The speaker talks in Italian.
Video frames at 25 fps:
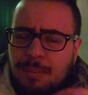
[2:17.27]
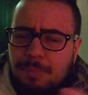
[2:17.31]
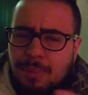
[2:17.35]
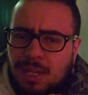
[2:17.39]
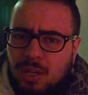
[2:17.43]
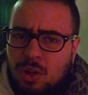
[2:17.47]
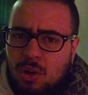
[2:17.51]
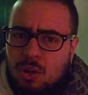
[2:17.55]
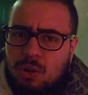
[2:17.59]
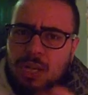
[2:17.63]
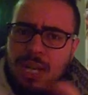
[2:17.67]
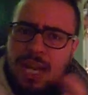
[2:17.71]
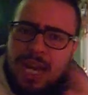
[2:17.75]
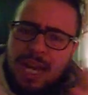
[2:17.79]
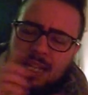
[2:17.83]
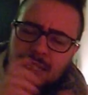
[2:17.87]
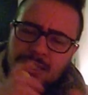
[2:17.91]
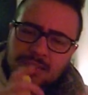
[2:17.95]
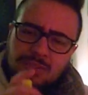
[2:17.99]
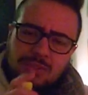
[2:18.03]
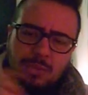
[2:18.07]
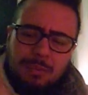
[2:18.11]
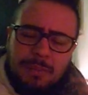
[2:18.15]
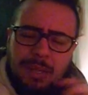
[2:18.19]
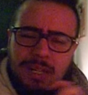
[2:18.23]
la
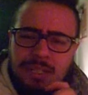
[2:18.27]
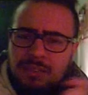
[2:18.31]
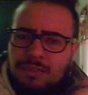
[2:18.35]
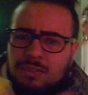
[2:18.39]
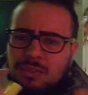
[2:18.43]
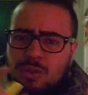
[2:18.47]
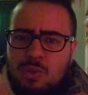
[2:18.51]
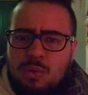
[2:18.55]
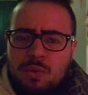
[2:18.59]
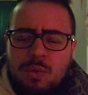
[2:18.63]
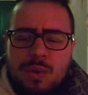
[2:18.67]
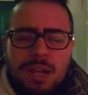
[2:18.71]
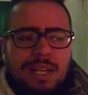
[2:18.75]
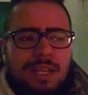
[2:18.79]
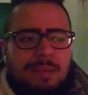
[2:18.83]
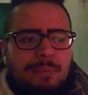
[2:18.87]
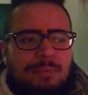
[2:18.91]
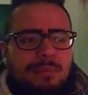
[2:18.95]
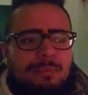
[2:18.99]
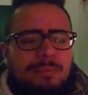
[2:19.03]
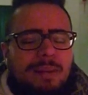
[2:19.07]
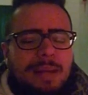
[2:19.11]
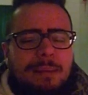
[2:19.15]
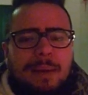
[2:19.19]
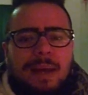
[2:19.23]
parola, insomma ho qualche
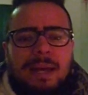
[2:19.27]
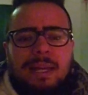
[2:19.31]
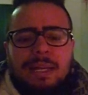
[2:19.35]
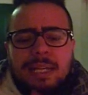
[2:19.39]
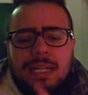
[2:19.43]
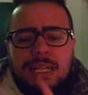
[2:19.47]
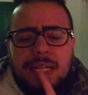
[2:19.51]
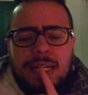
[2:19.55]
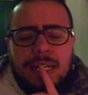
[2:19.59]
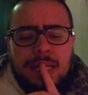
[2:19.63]
problema